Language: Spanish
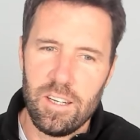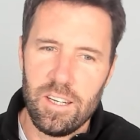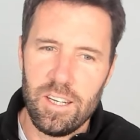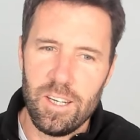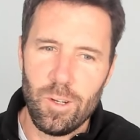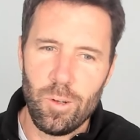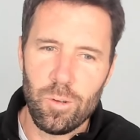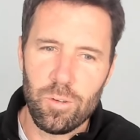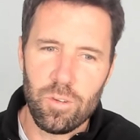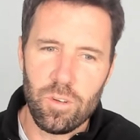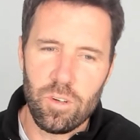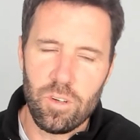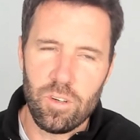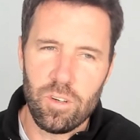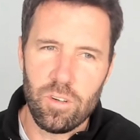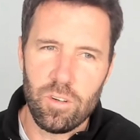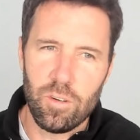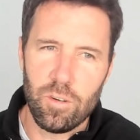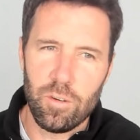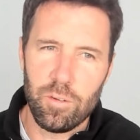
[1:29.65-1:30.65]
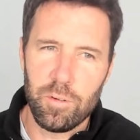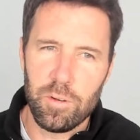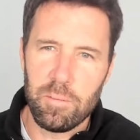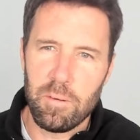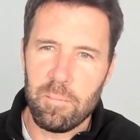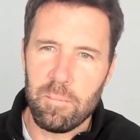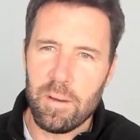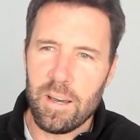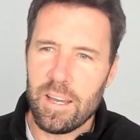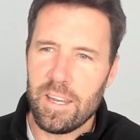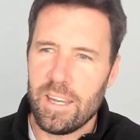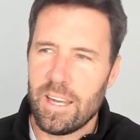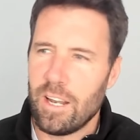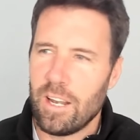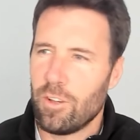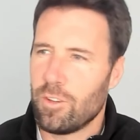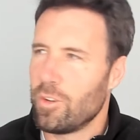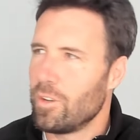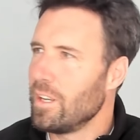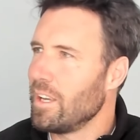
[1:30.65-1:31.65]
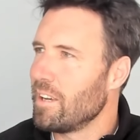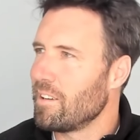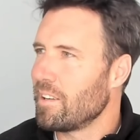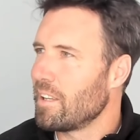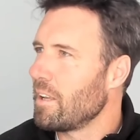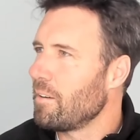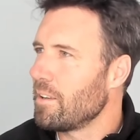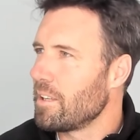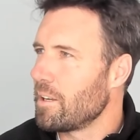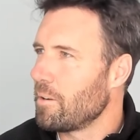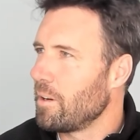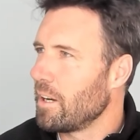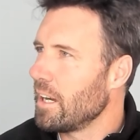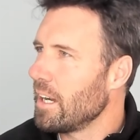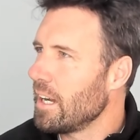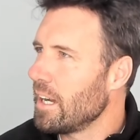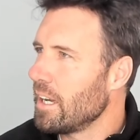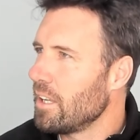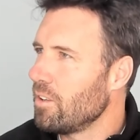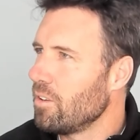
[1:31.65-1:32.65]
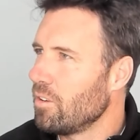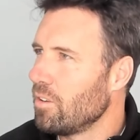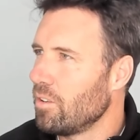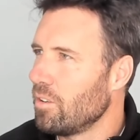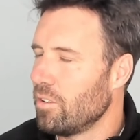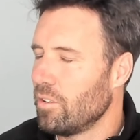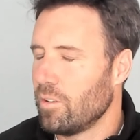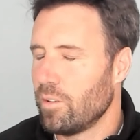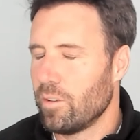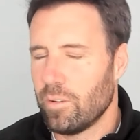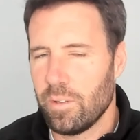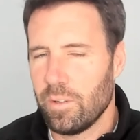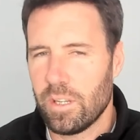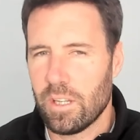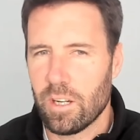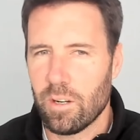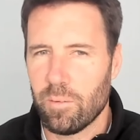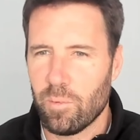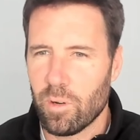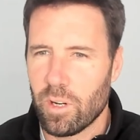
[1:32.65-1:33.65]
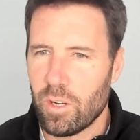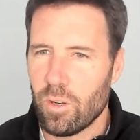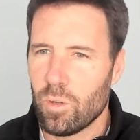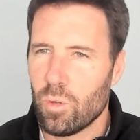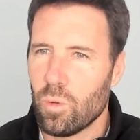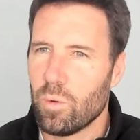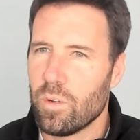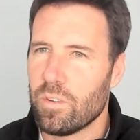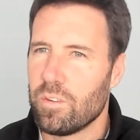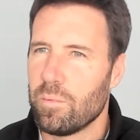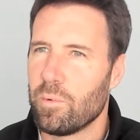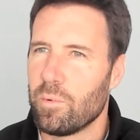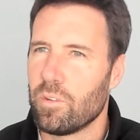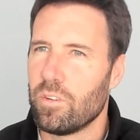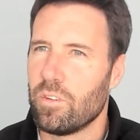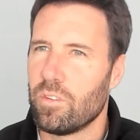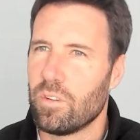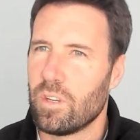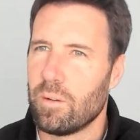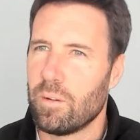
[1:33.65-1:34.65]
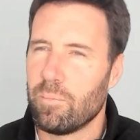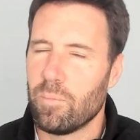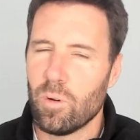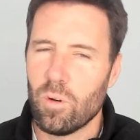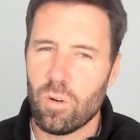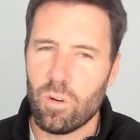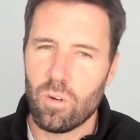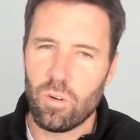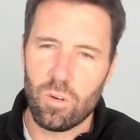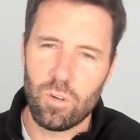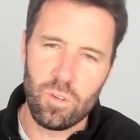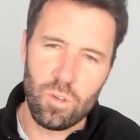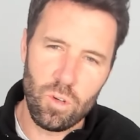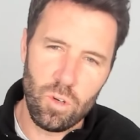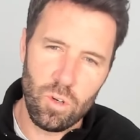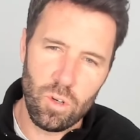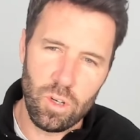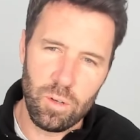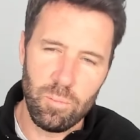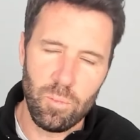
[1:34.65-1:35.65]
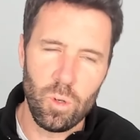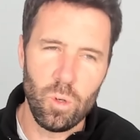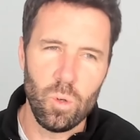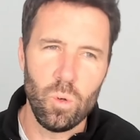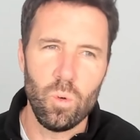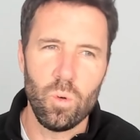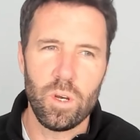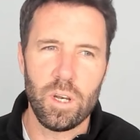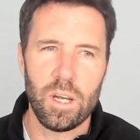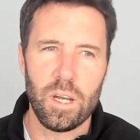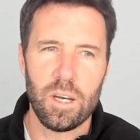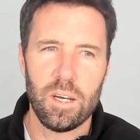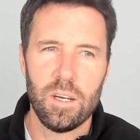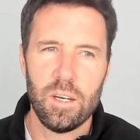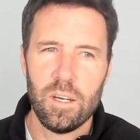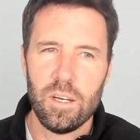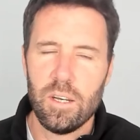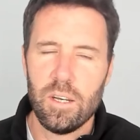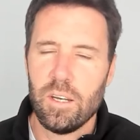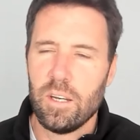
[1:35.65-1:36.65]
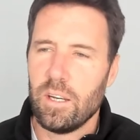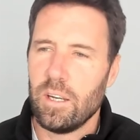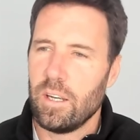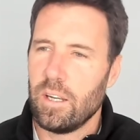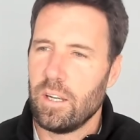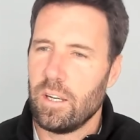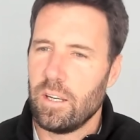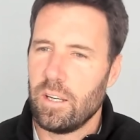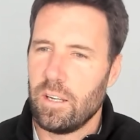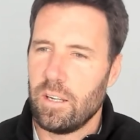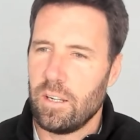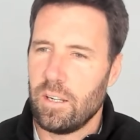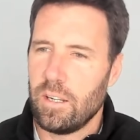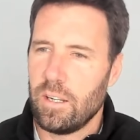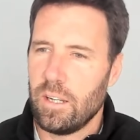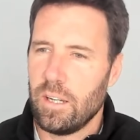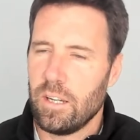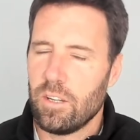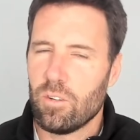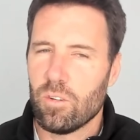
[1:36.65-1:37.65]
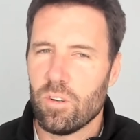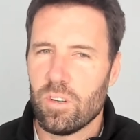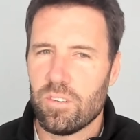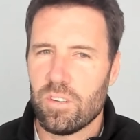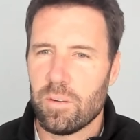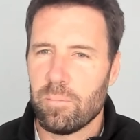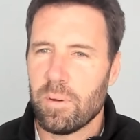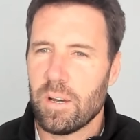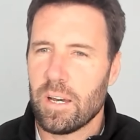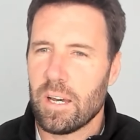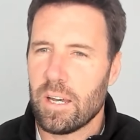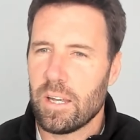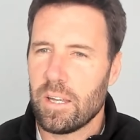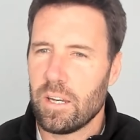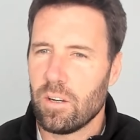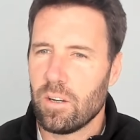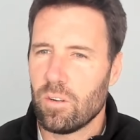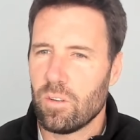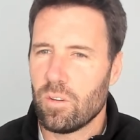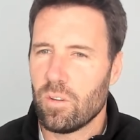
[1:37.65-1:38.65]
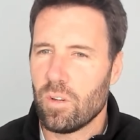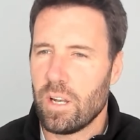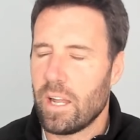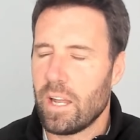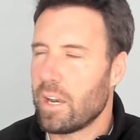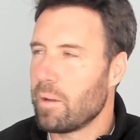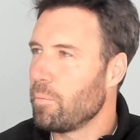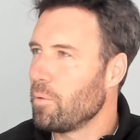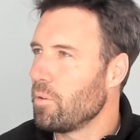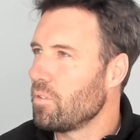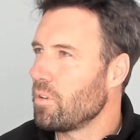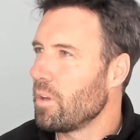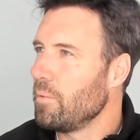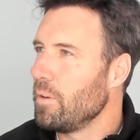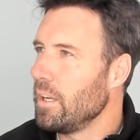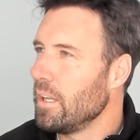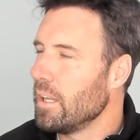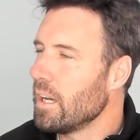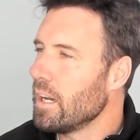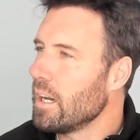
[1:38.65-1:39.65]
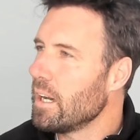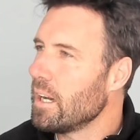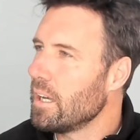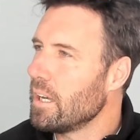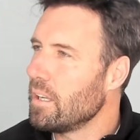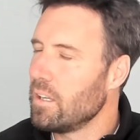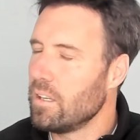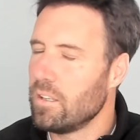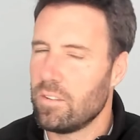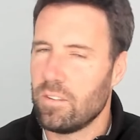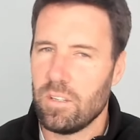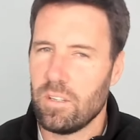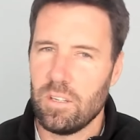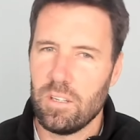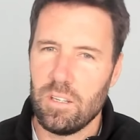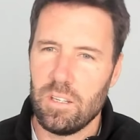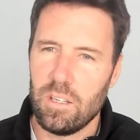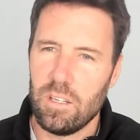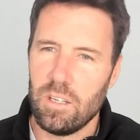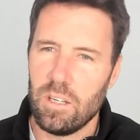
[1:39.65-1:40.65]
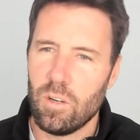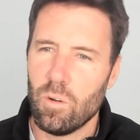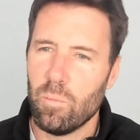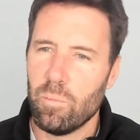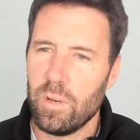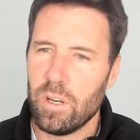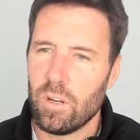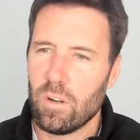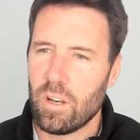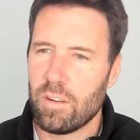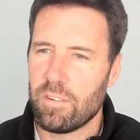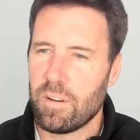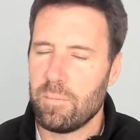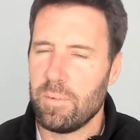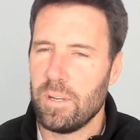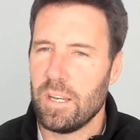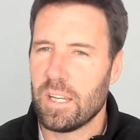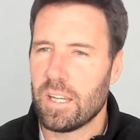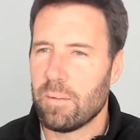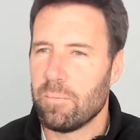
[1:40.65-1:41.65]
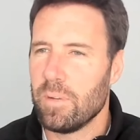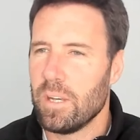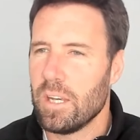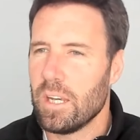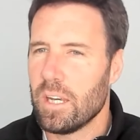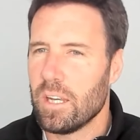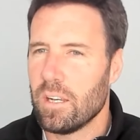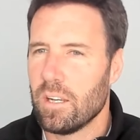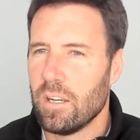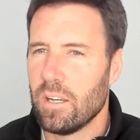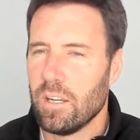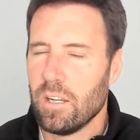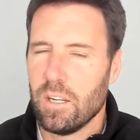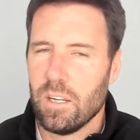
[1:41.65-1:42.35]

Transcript: incluso fui papá y al otro día ya estaba trabajando, viste, como que no tuve ese proceso tampoco, con todo lo que involucra. el hecho de ser padre, con todas las responsabilidades y, y cumplir con la familia también.